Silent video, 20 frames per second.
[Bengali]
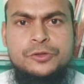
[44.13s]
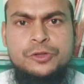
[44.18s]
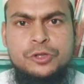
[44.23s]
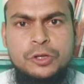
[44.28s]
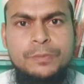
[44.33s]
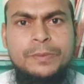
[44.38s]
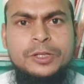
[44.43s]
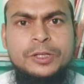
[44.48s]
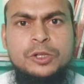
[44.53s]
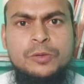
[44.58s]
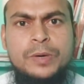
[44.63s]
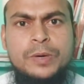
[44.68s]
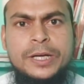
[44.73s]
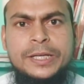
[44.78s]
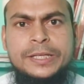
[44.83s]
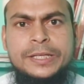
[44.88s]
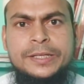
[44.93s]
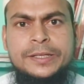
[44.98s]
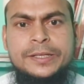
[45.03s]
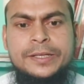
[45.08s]
সম্মানিত
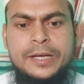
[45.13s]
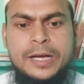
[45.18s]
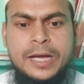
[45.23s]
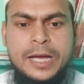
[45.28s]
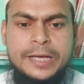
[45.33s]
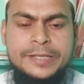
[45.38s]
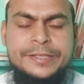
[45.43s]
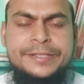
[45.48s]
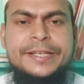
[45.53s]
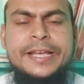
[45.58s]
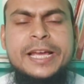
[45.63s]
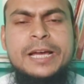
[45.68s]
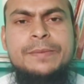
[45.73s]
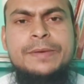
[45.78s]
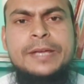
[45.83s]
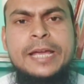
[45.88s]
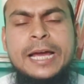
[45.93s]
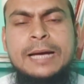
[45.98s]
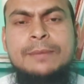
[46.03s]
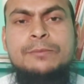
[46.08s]
ভাই আজকে
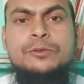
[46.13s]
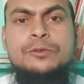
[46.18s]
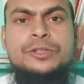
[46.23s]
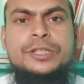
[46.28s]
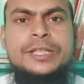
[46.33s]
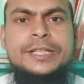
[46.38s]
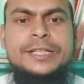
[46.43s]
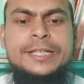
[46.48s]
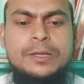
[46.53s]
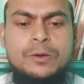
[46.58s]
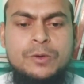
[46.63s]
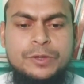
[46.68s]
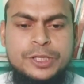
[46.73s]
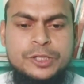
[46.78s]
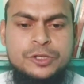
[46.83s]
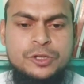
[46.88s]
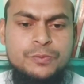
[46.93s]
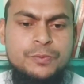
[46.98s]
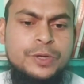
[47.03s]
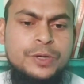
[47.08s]
আমি এমন তিনটি
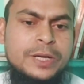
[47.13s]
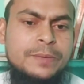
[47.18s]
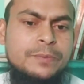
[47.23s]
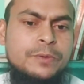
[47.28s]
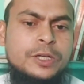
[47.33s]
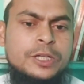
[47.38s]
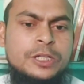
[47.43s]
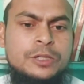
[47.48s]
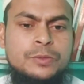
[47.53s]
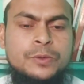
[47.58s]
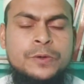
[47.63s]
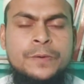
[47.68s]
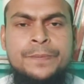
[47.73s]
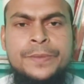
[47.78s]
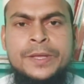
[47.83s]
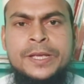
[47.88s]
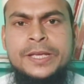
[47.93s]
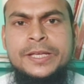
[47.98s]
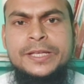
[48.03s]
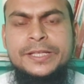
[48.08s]
কথা সম্পর্কে বলে দেব
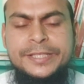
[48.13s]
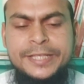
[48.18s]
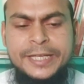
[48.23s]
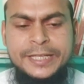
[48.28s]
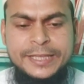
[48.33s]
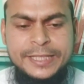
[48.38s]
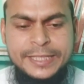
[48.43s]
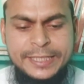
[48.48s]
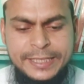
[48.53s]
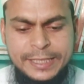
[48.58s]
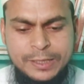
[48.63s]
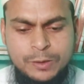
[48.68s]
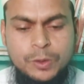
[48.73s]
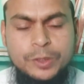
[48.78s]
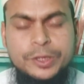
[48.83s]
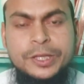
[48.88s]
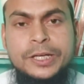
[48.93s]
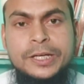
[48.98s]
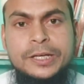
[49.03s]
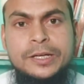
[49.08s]
যে তিনটি
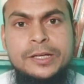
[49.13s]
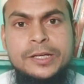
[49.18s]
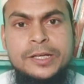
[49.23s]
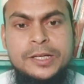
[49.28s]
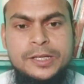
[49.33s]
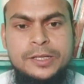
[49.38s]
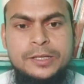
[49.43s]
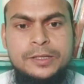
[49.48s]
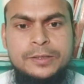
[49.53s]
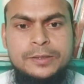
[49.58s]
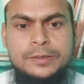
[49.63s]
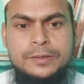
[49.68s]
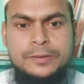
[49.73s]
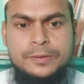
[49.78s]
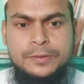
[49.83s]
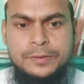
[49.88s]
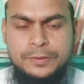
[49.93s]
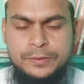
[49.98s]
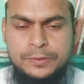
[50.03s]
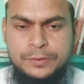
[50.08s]
কথা
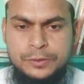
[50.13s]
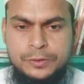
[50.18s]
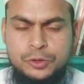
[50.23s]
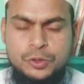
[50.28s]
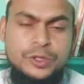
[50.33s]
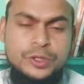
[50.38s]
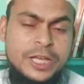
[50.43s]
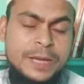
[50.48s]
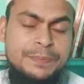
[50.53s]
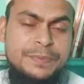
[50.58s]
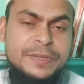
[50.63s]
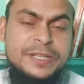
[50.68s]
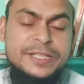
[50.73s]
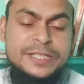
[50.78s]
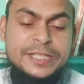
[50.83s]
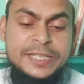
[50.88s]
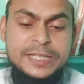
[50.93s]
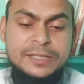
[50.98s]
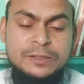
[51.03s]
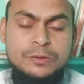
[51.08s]
যদি আপনি
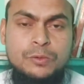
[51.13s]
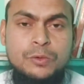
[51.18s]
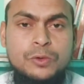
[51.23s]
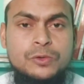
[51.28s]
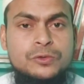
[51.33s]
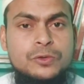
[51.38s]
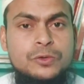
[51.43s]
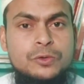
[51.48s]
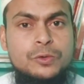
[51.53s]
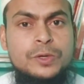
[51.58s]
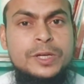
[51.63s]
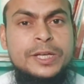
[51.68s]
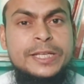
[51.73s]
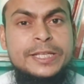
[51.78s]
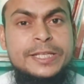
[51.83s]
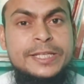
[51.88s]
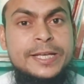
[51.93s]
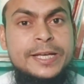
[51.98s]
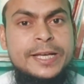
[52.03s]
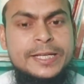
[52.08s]
জিনগ্রস্ত রোগীকে
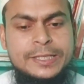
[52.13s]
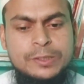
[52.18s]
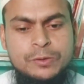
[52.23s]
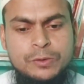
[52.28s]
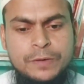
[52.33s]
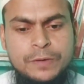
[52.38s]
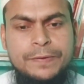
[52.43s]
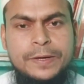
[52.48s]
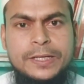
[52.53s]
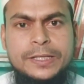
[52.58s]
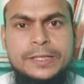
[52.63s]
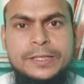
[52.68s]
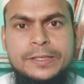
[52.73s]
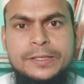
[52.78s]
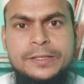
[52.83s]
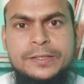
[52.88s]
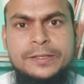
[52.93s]
জিজ্ঞাসা করে ফেলেন